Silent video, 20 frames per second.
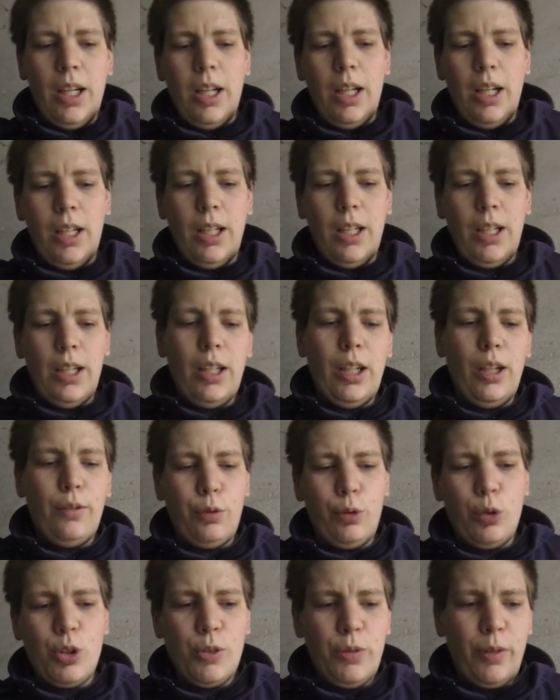Äh, ein
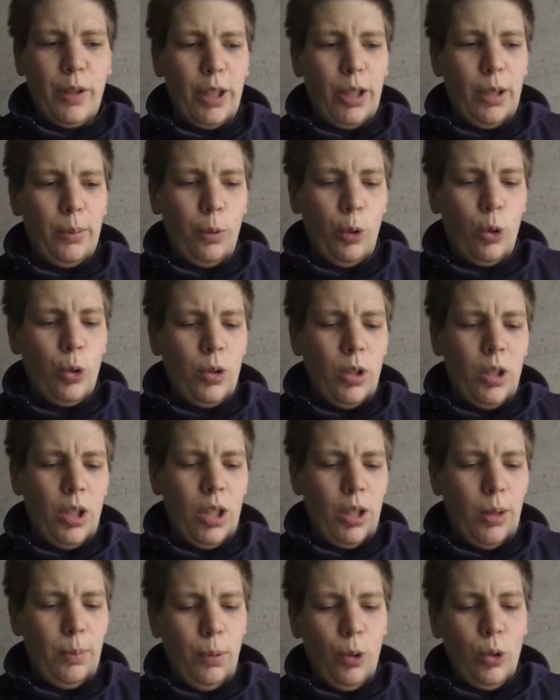frostfreier Block,
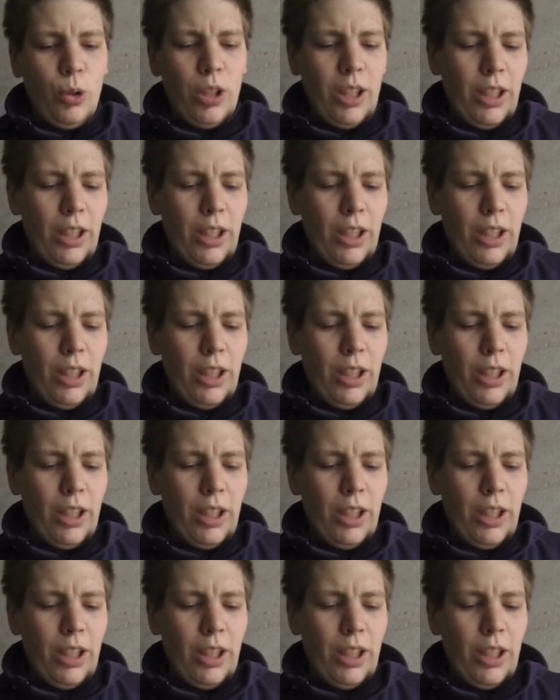äh, Block,